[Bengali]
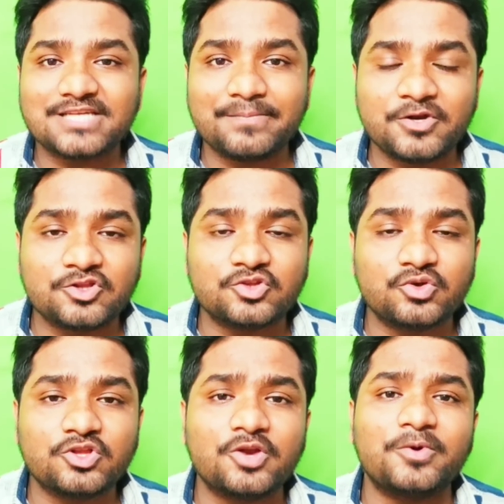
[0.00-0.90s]
আজকে আজকে ভিডিওতে
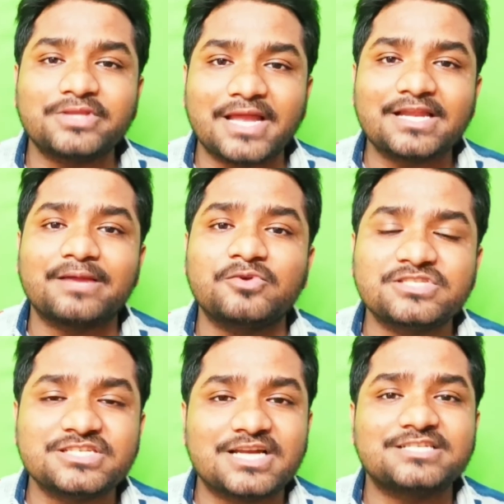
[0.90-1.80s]
তুলে ধরবো তাদেরকে
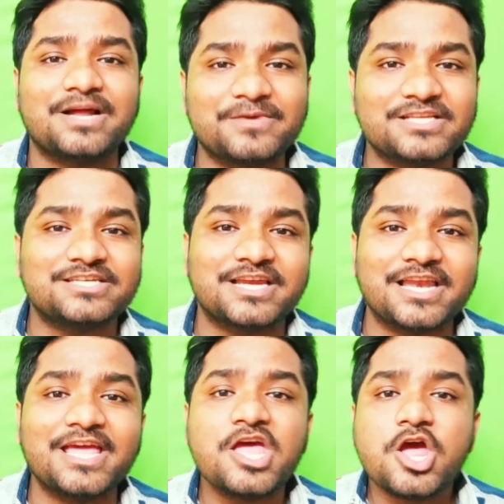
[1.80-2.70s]
বলছি যারা যারা আমাদের চ্যানেলে